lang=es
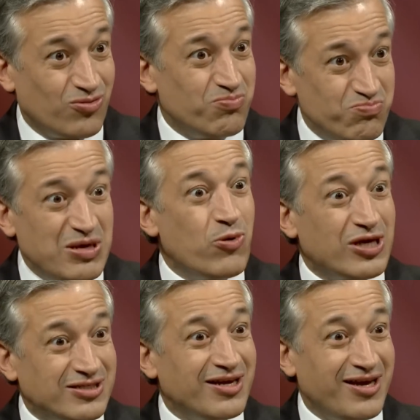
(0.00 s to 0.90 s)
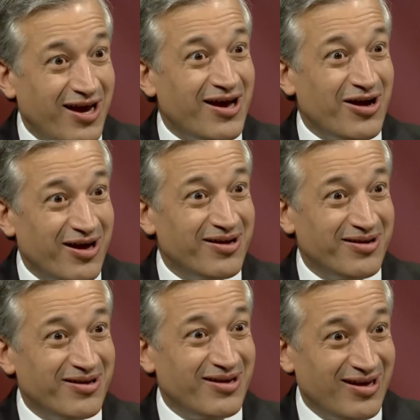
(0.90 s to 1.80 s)
mismo que se queja
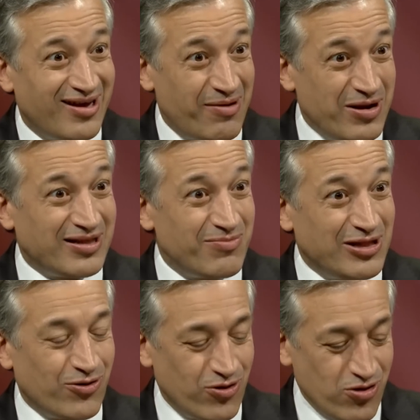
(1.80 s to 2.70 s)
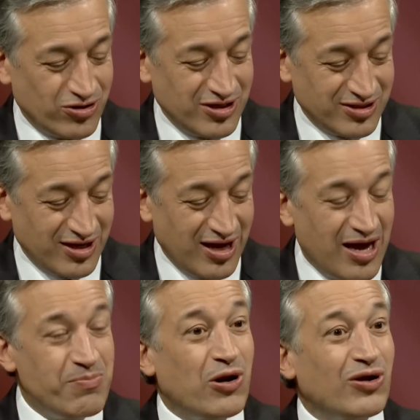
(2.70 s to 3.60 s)
abiertamente con Dios, dice,
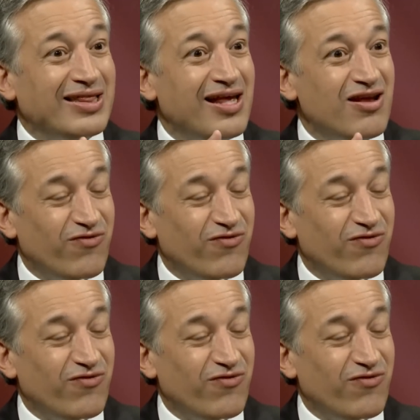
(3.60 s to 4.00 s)
pero que tiene